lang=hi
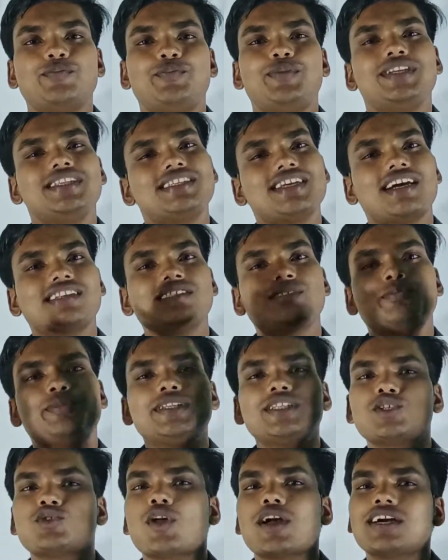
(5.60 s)
प्रिय छात्र
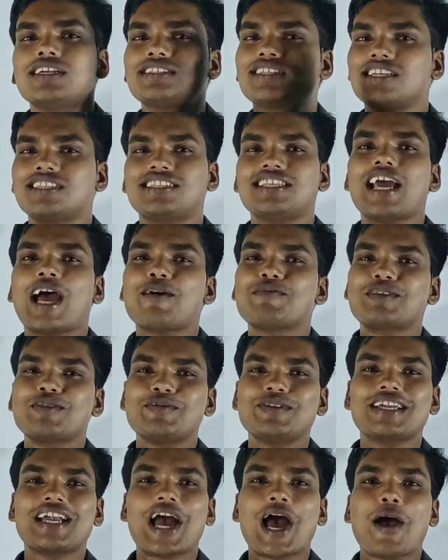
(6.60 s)
फिर से स्वागत करते हैं आप
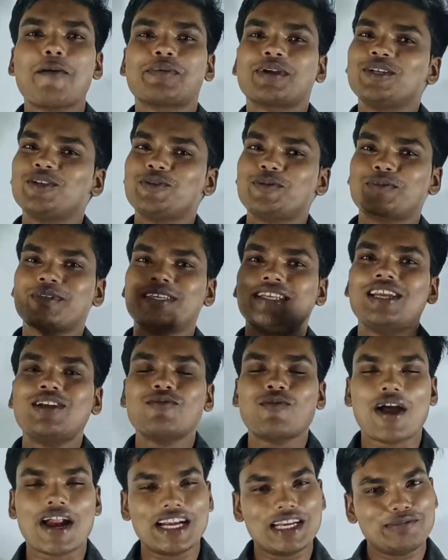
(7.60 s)
सभी का आपके यूट्यूब चैनल
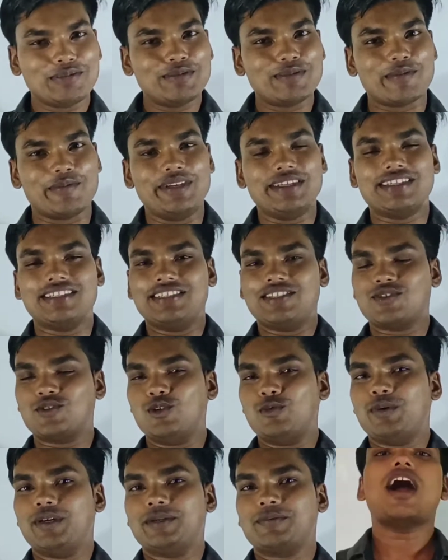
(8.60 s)
वाई पब्लिक
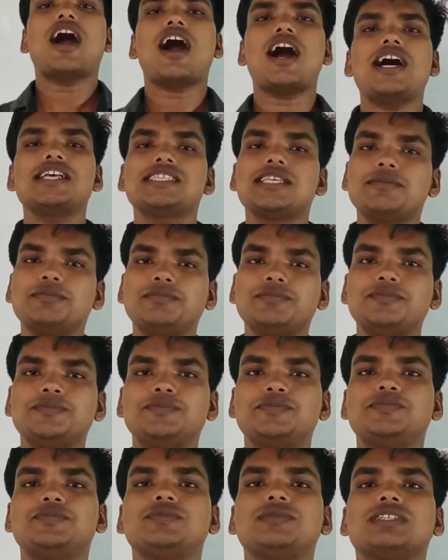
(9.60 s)
स्कूल पे आज हम
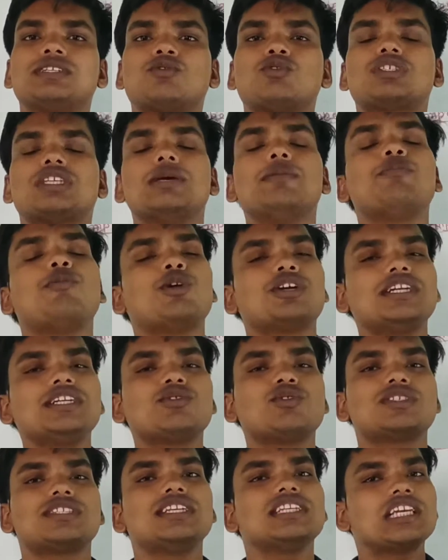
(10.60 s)
कुछ इंपॉर्टेंट
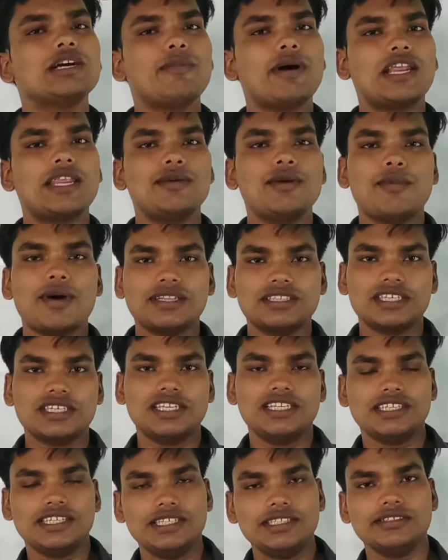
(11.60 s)
क्वेश्चन के बारे में बात
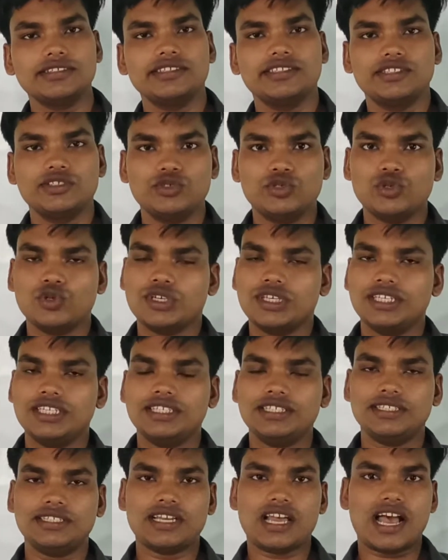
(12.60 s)
करेंगे जो कि
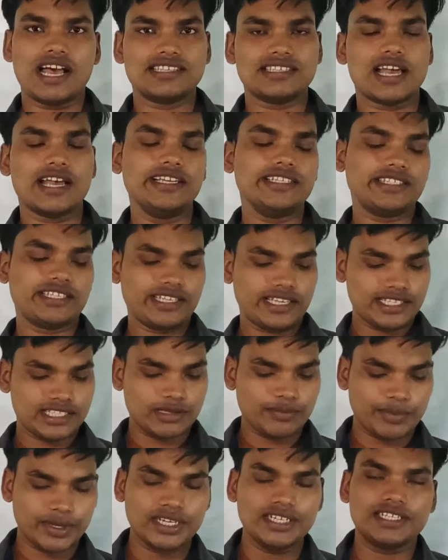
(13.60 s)
आसाई से है
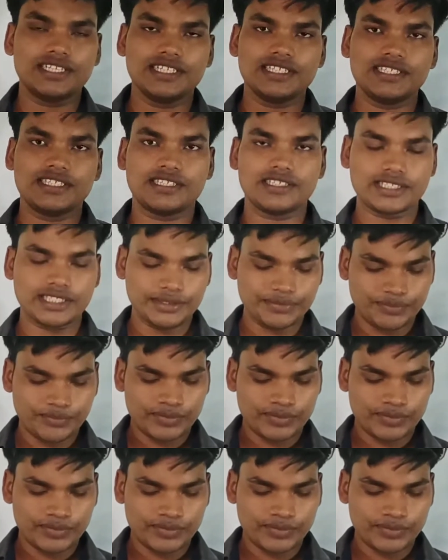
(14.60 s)
सिंपल इंटरेस्ट से